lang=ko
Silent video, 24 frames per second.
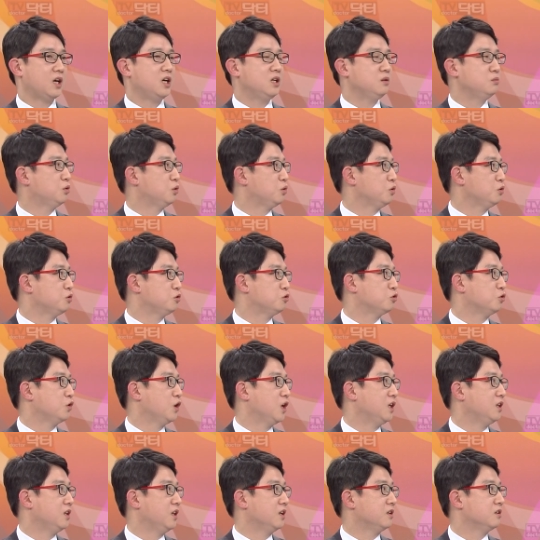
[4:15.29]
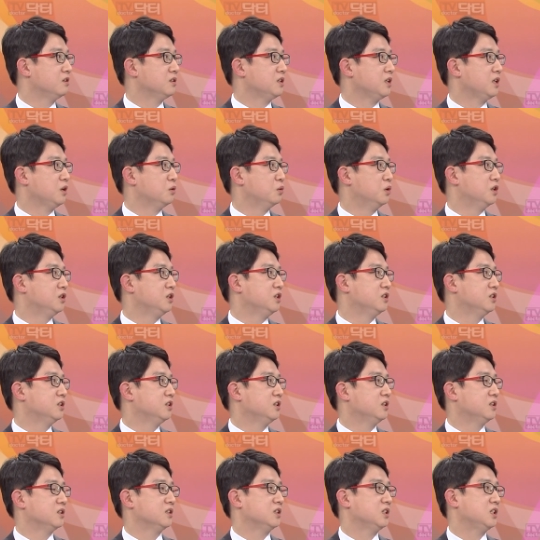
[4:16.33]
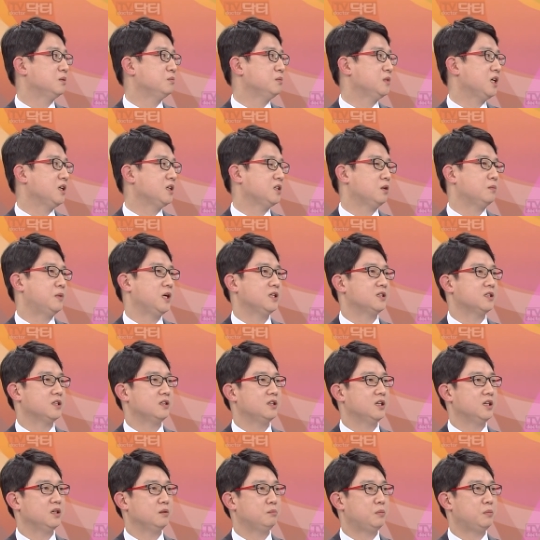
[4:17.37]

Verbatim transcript: 다음으로 중요한 내경색의 원인은 심장에서 발전한,